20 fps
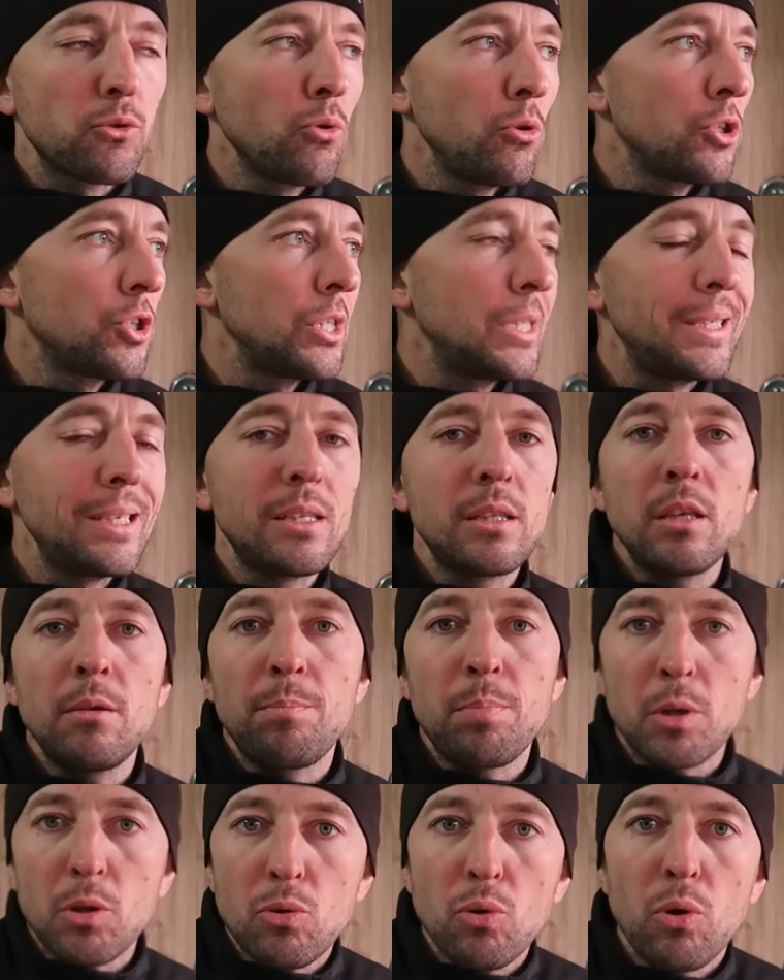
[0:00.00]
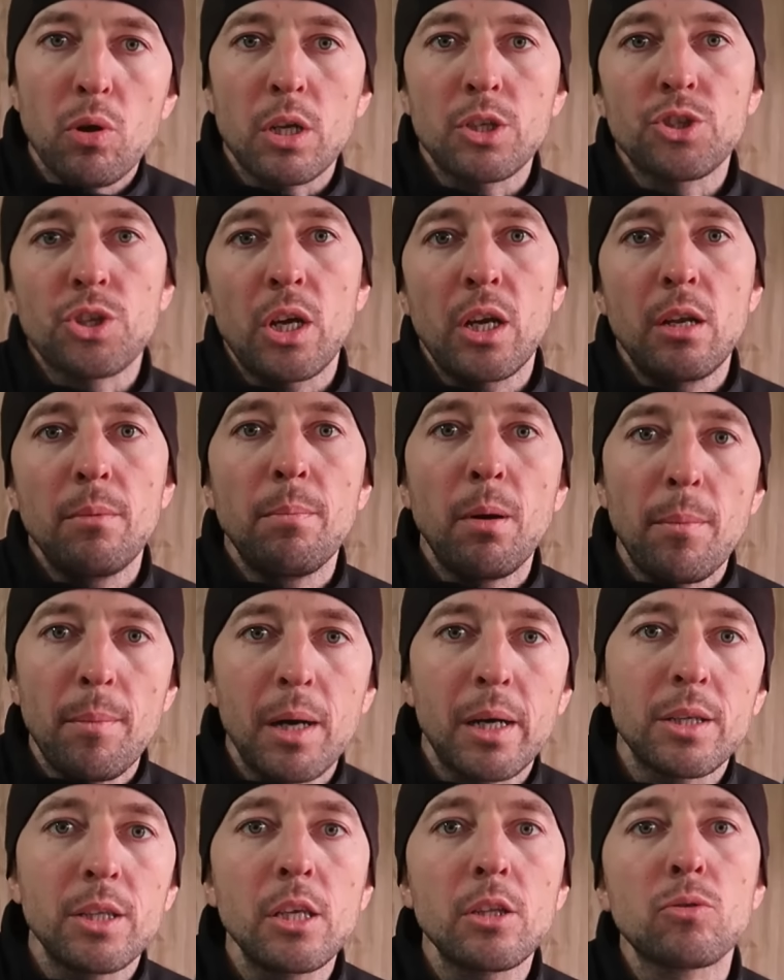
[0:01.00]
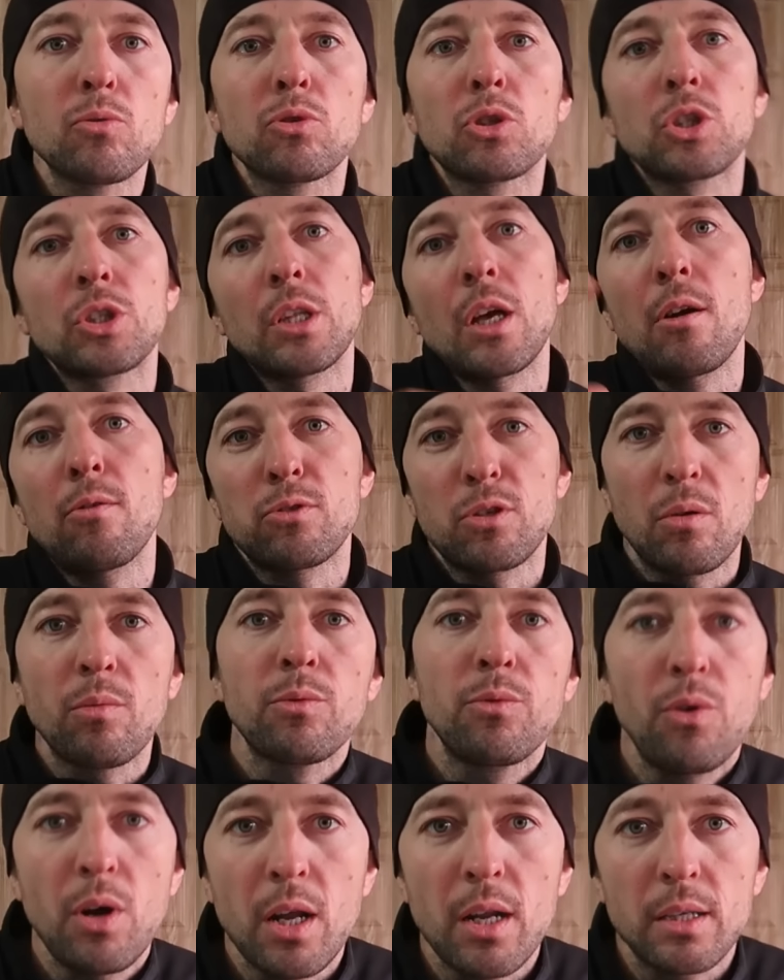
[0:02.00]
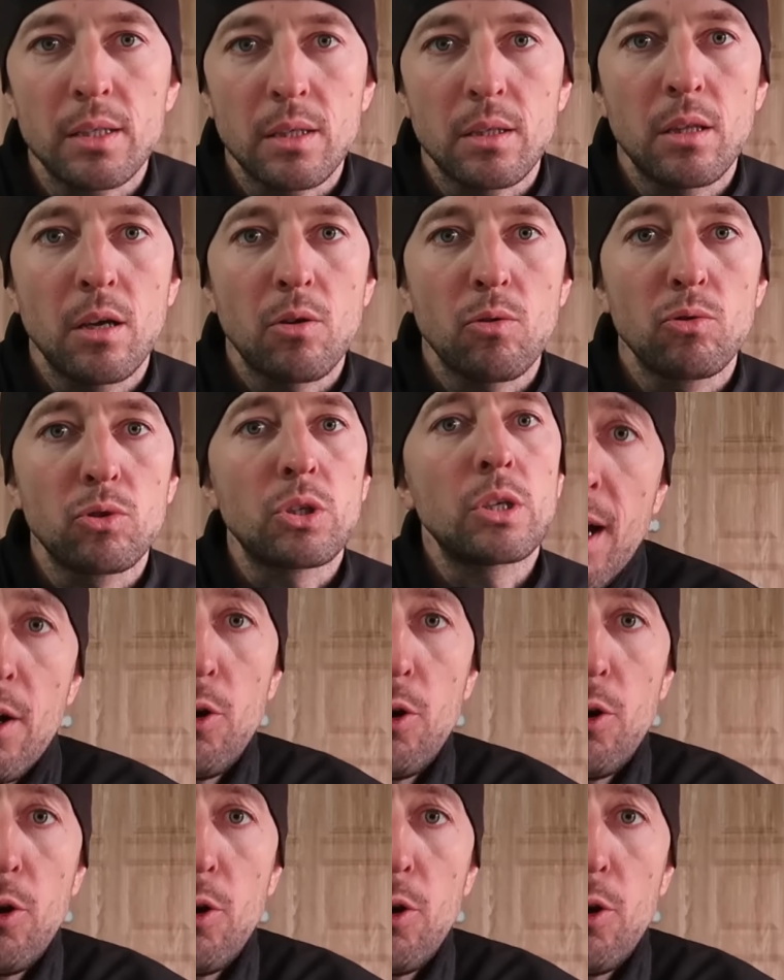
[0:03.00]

в той же сети пятерочка, либо магнит, но цена уже в два раза дороже.